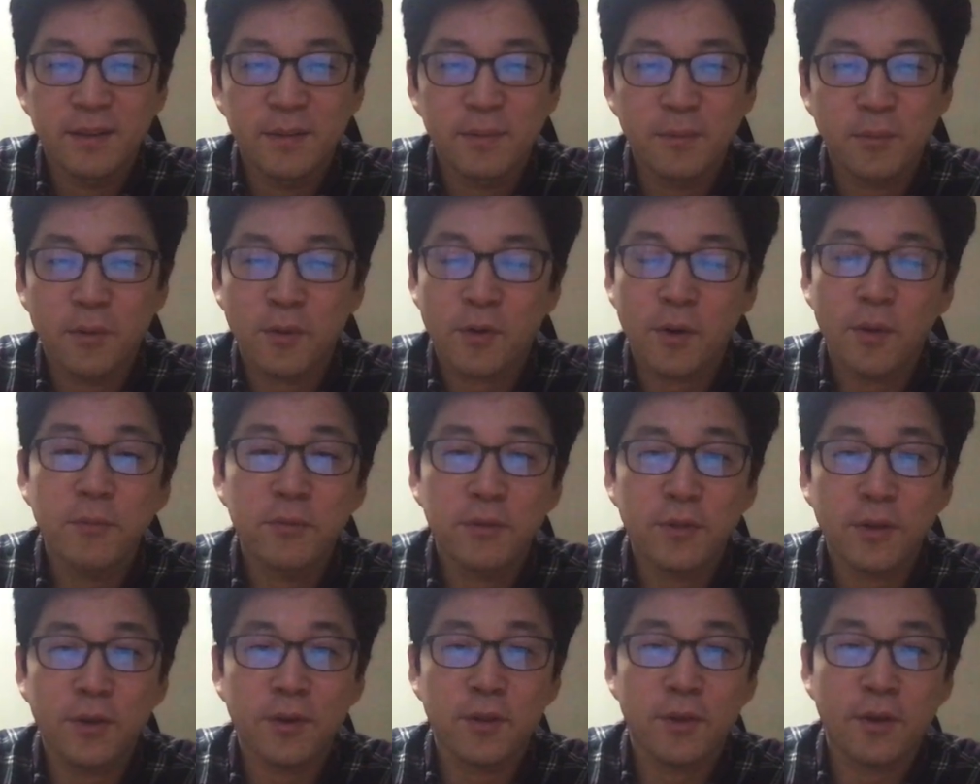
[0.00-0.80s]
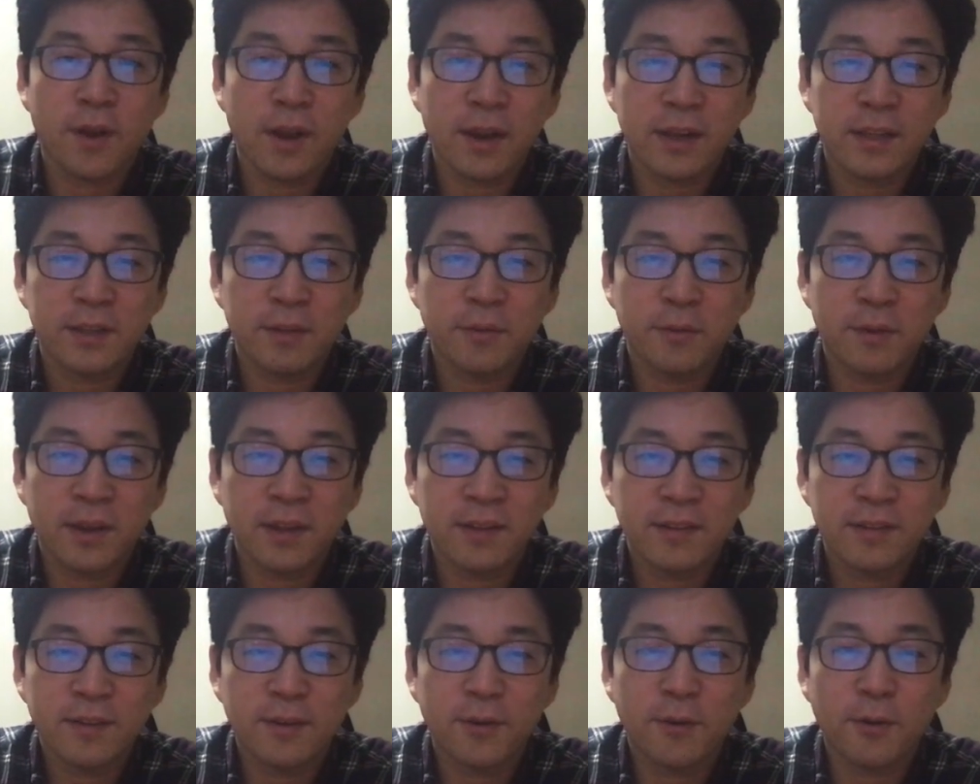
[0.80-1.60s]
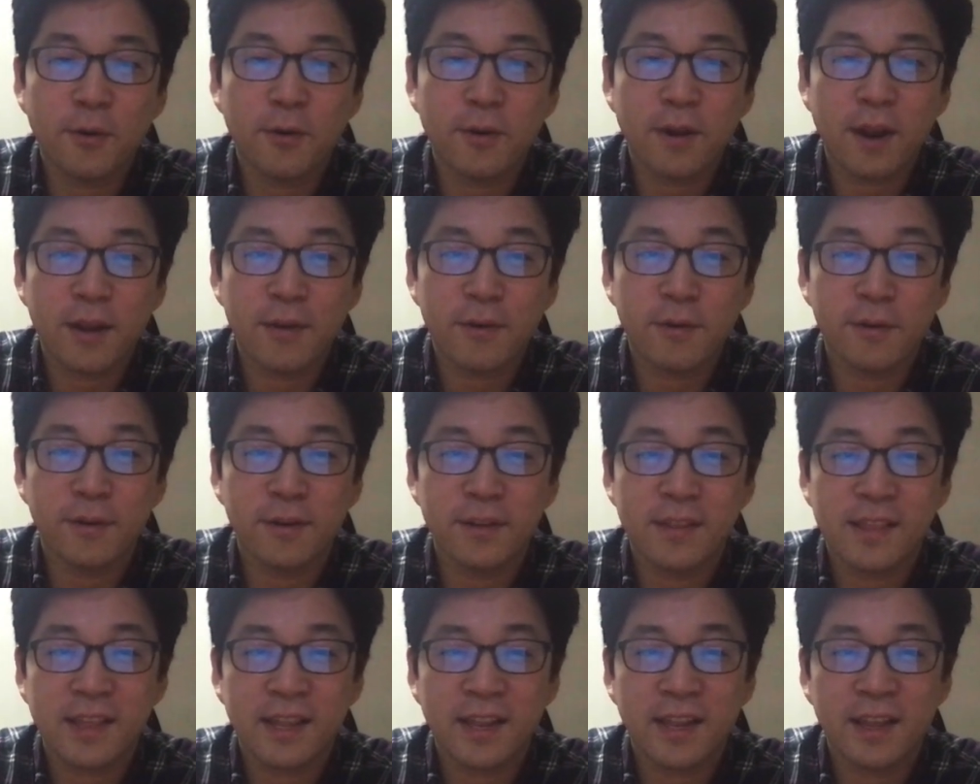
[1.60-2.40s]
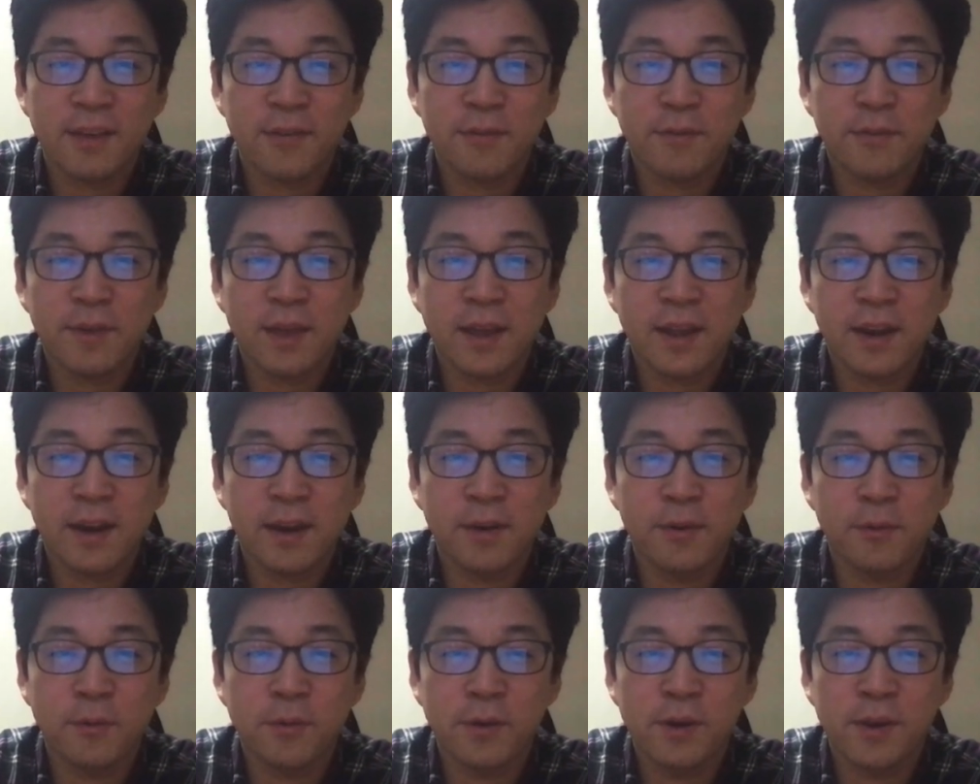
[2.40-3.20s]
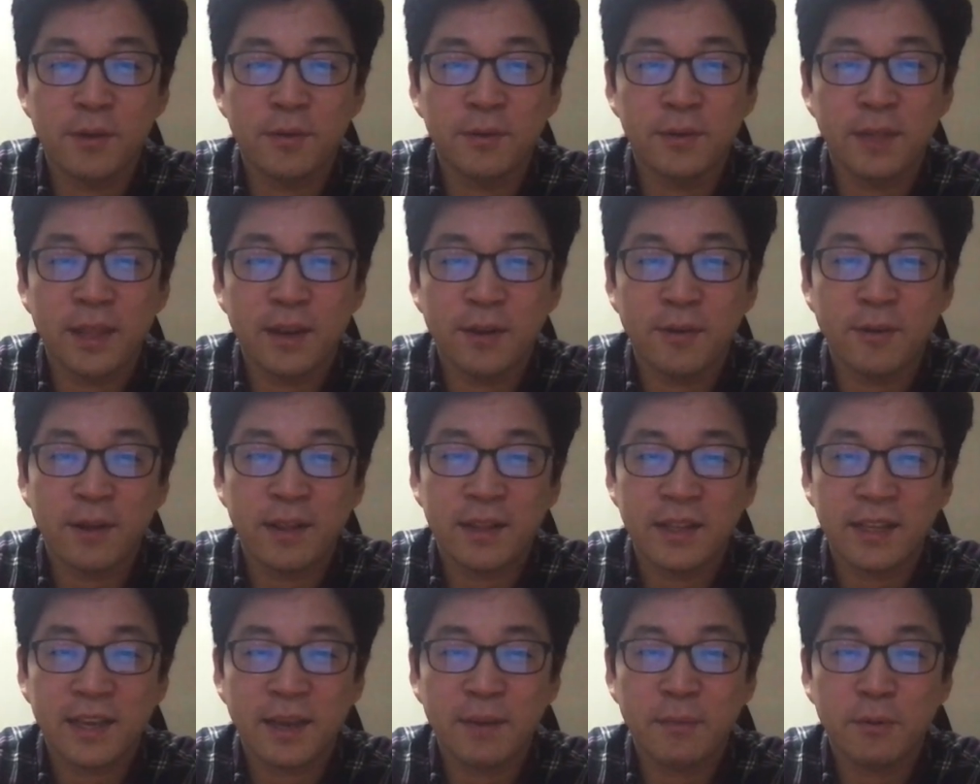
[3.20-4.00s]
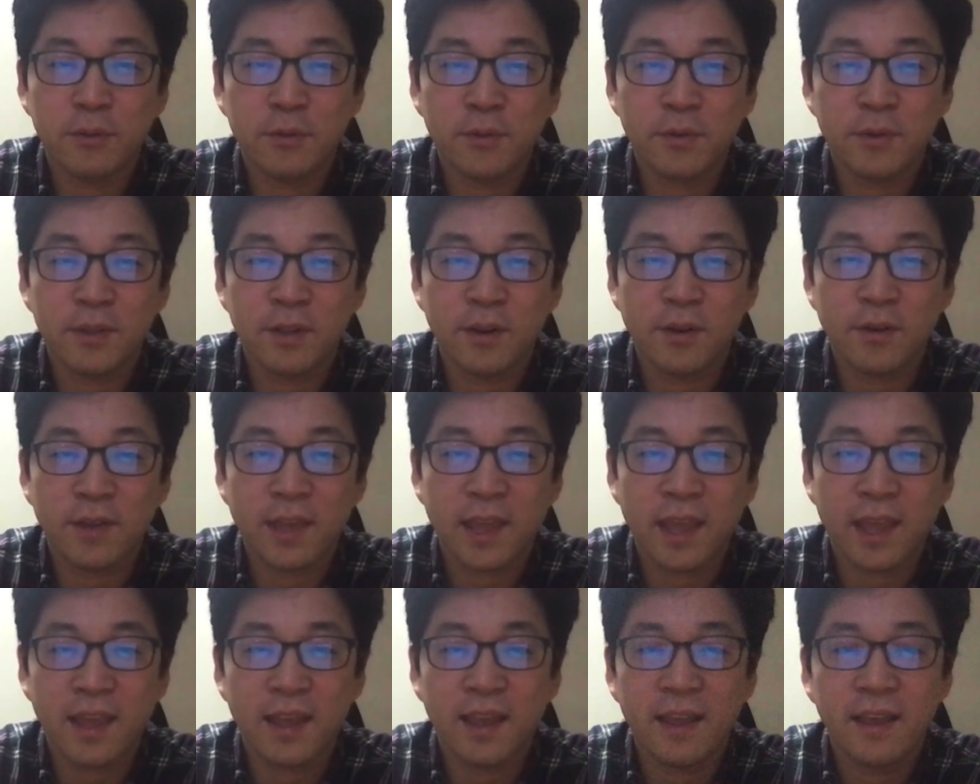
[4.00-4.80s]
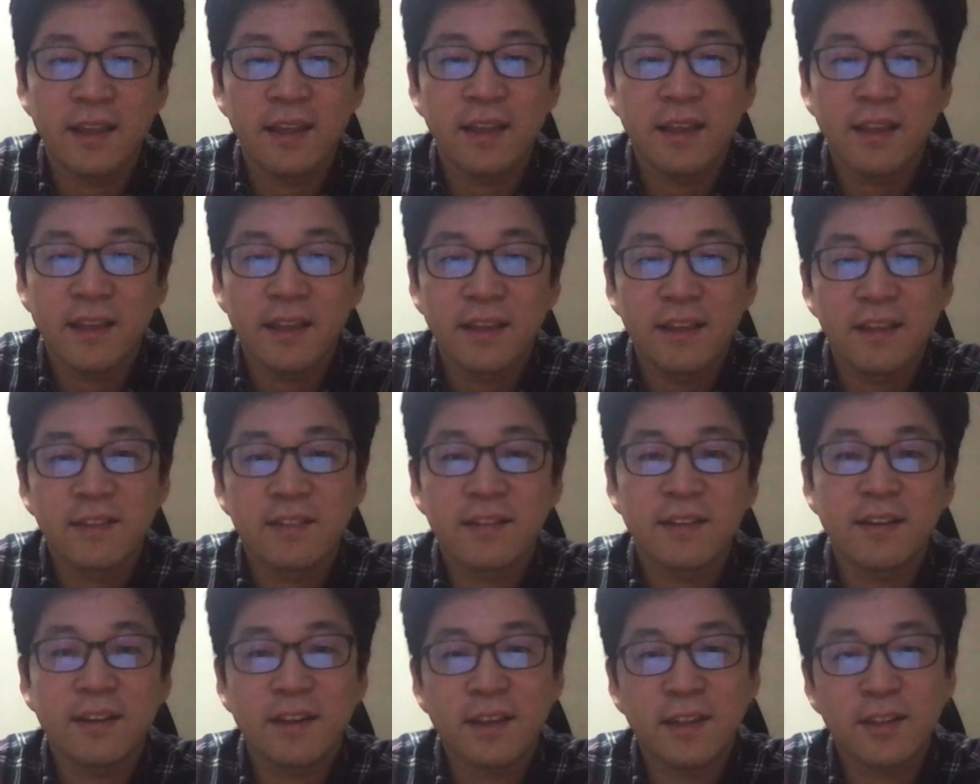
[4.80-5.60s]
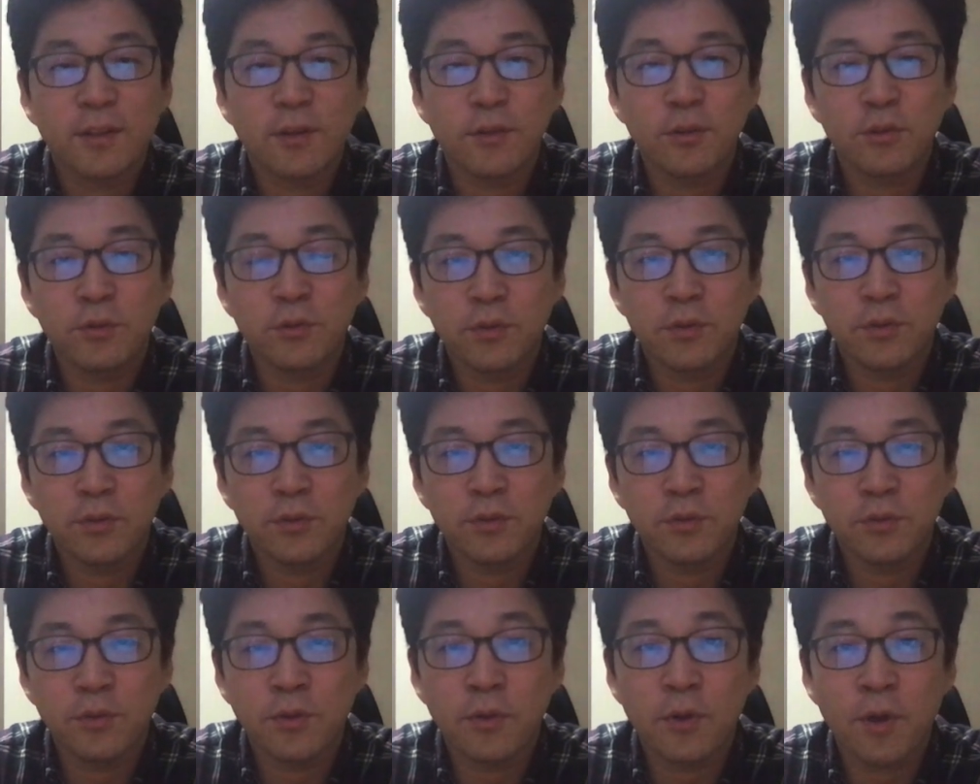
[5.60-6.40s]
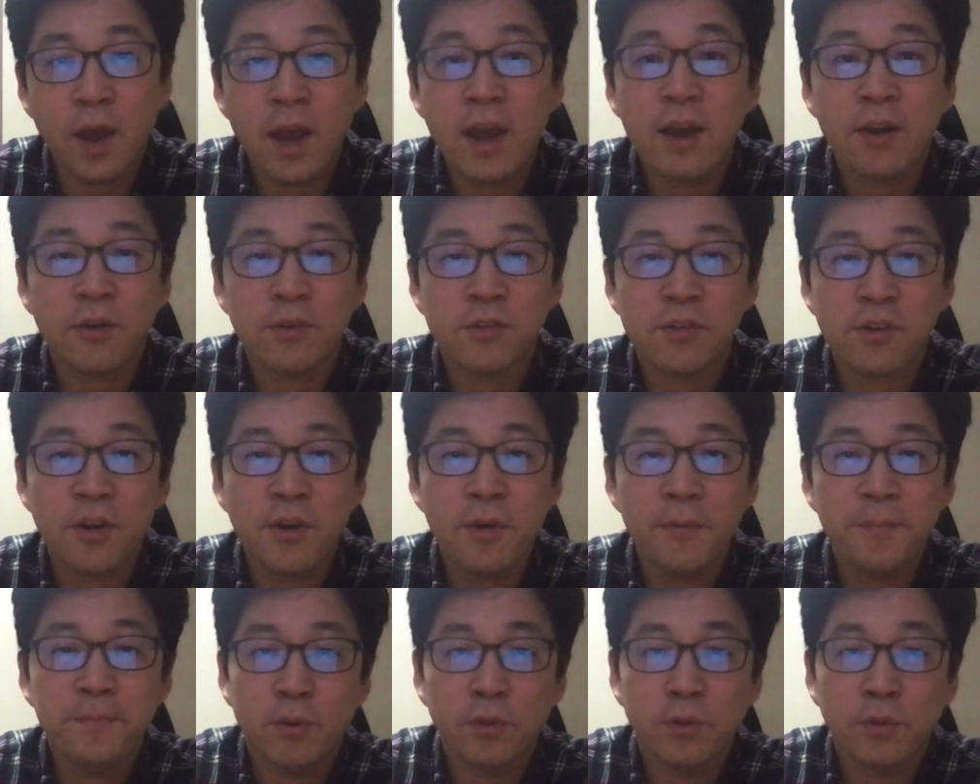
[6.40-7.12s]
뭐 컴퓨터를 이용할 때 우리가 스크롤을 하고 그러잖아요. 위아래로 올리고 내리고 하니까 보통 이렇게 쓰는 게 더 유효한 거죠.